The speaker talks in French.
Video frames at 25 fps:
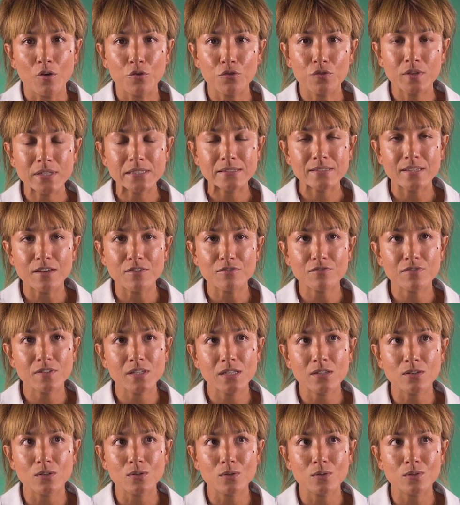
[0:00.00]
En fait, ça
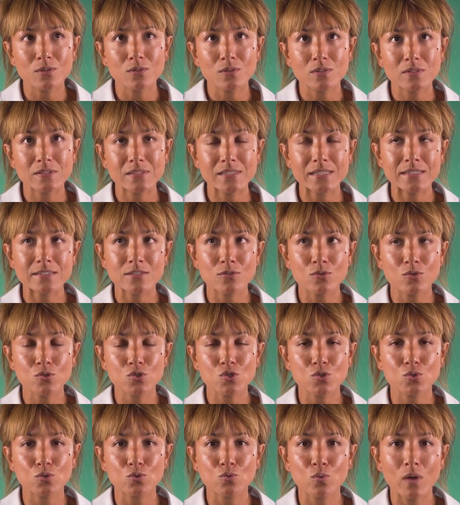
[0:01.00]
fait 16 euh, ans que
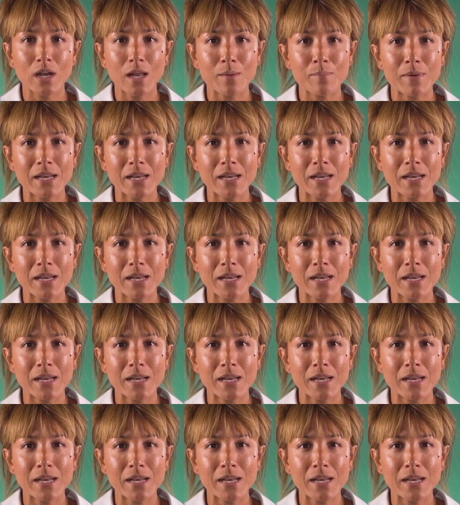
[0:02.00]
je côtoie la